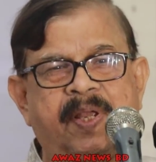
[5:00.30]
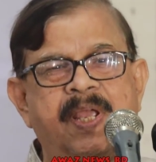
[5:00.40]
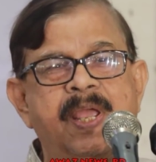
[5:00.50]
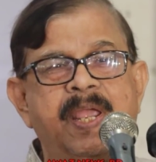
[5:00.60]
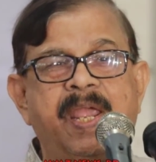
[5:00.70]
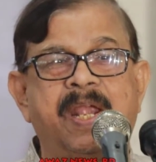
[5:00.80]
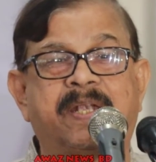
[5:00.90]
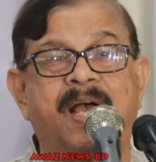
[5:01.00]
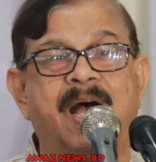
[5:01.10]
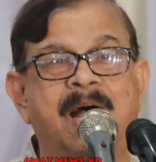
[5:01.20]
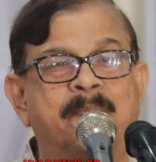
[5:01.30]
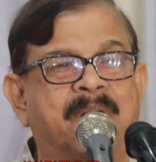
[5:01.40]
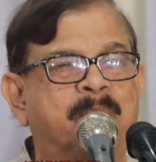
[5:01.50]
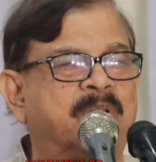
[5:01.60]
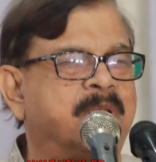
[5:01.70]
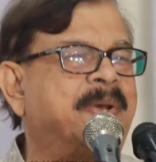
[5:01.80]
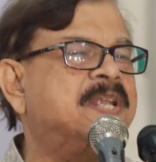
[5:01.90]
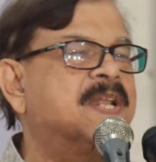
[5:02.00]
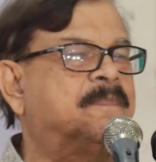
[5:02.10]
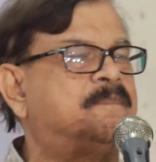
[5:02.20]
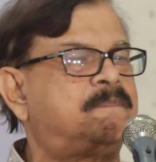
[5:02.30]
হবে এটা আমরা বলতে পারি না